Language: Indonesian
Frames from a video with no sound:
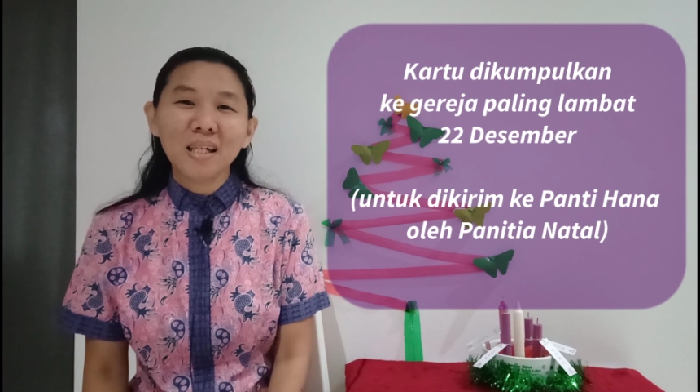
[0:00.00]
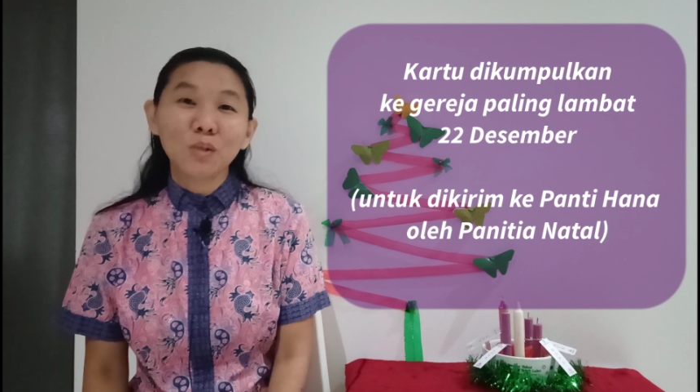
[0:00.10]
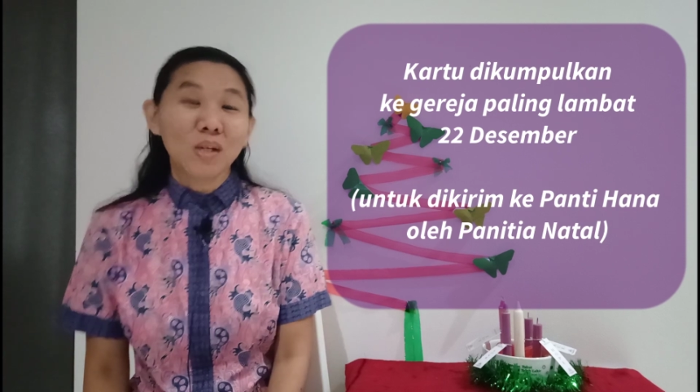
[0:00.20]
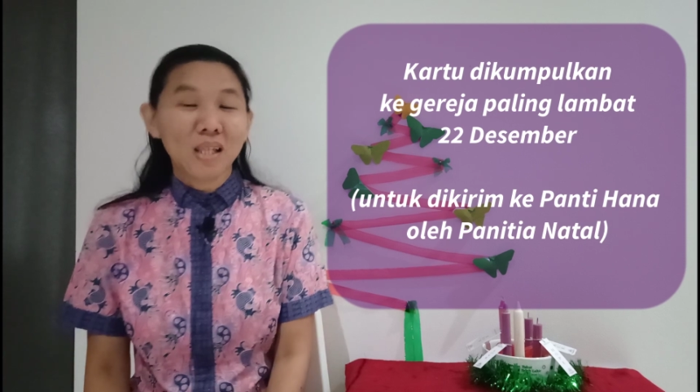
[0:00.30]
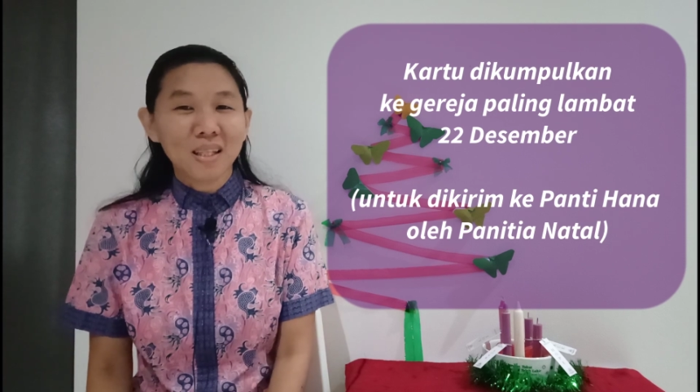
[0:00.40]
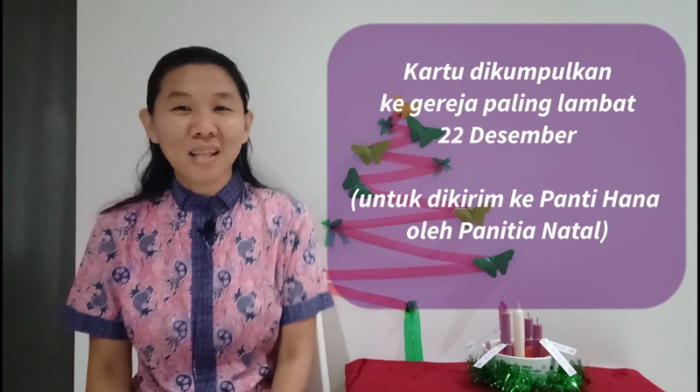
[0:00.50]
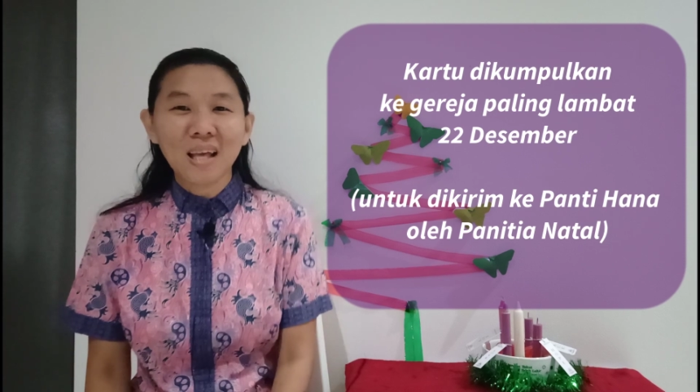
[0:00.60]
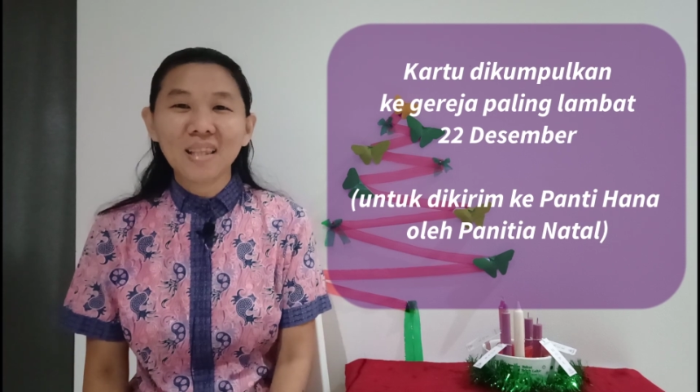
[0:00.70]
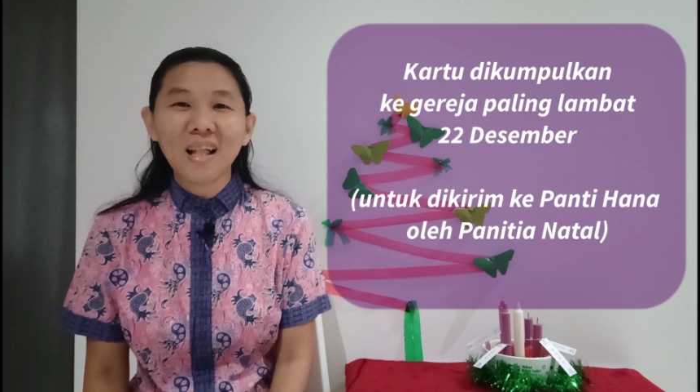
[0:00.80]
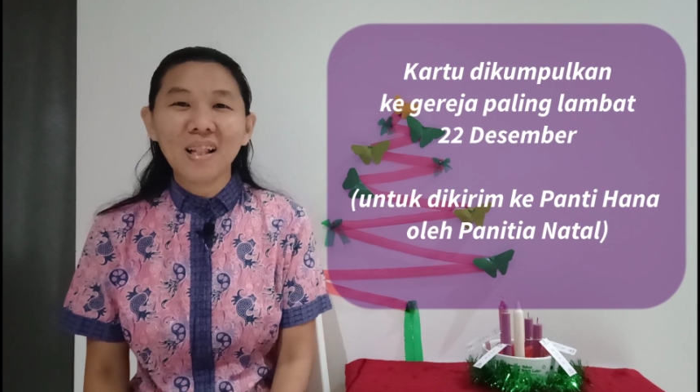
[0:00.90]
suasana
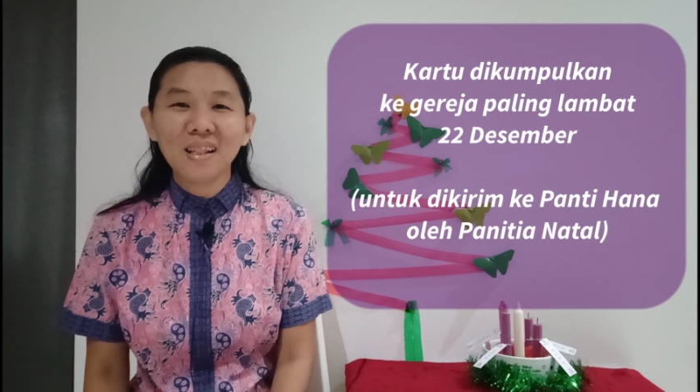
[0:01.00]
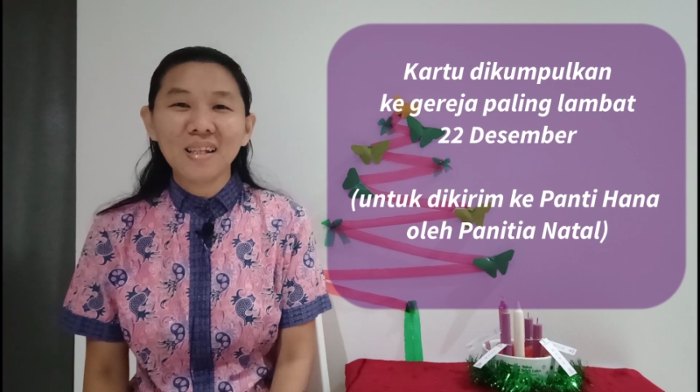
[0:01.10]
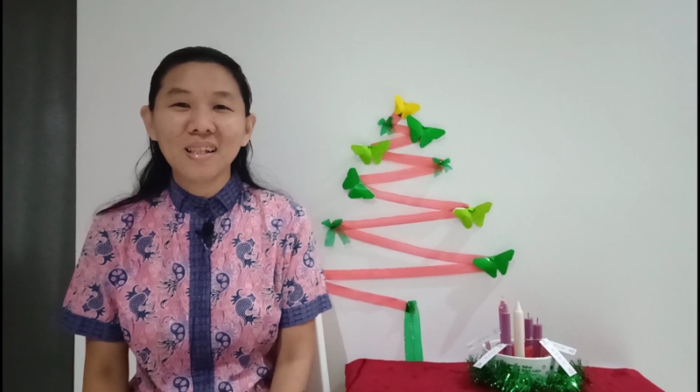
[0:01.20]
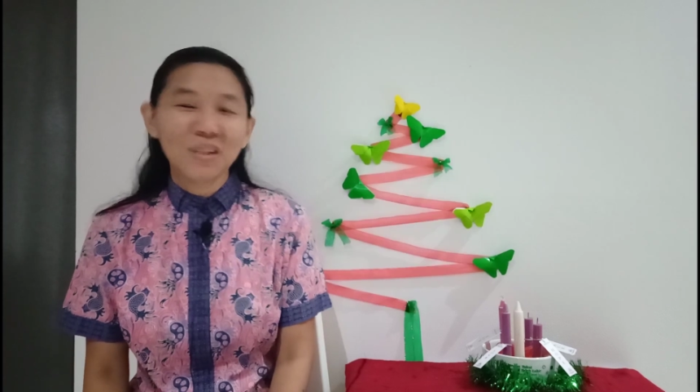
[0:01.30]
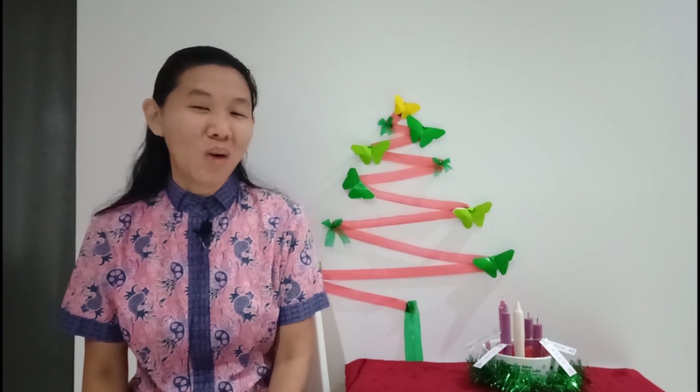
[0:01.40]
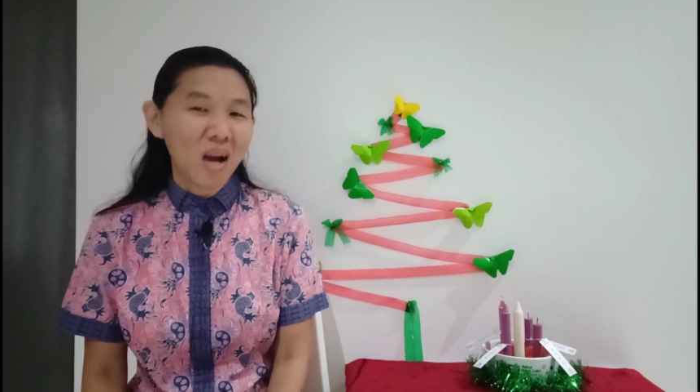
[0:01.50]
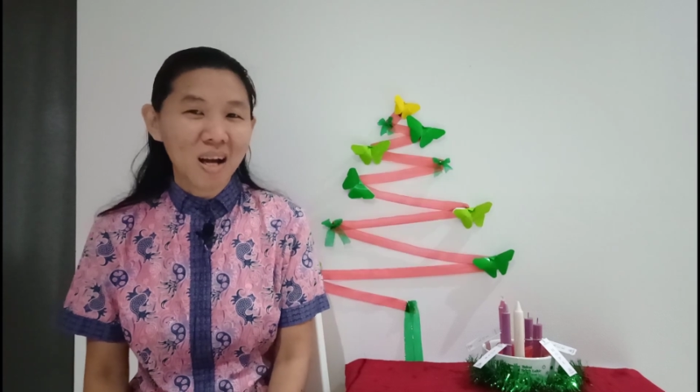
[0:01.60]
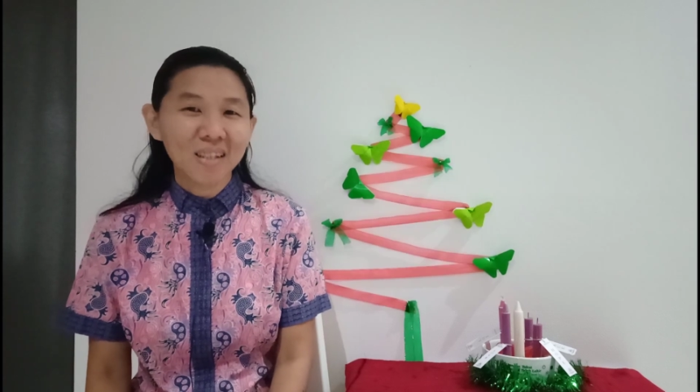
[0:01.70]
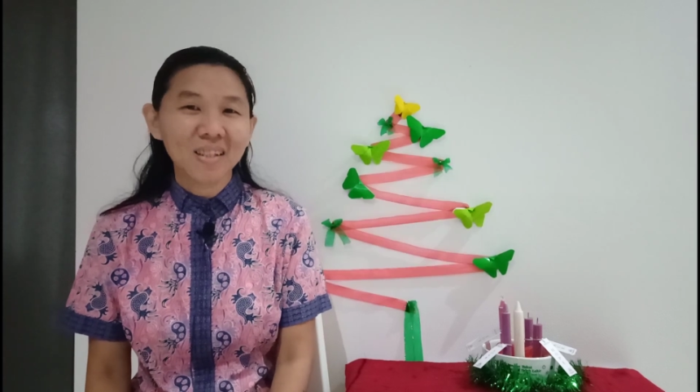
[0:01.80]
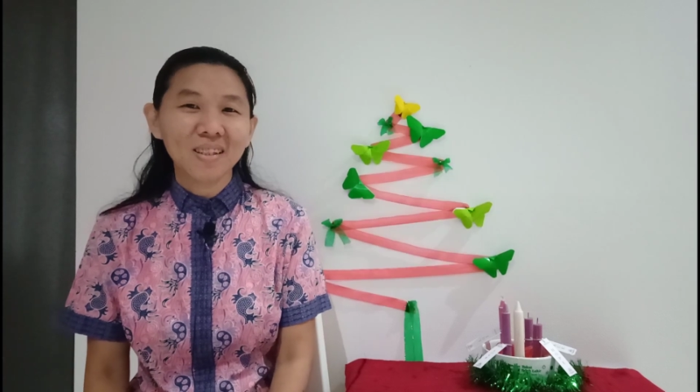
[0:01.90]
Natal.
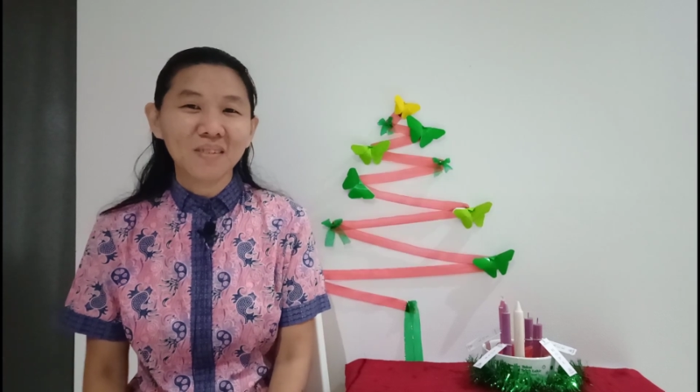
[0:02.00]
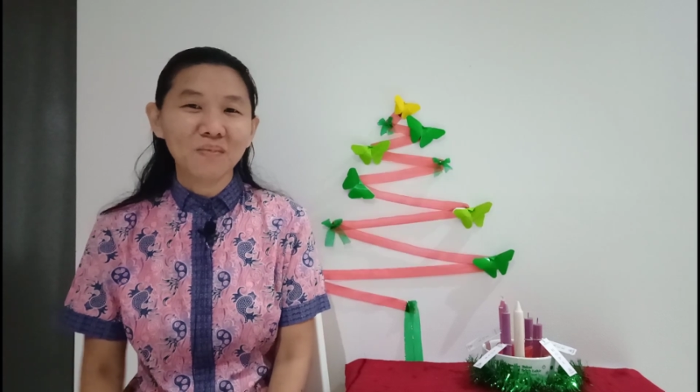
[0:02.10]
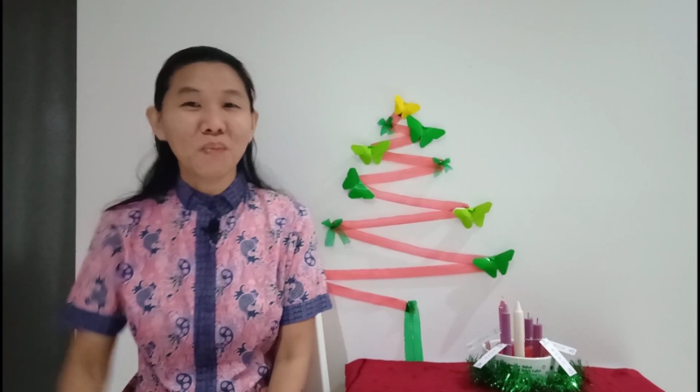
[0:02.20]
Tuhan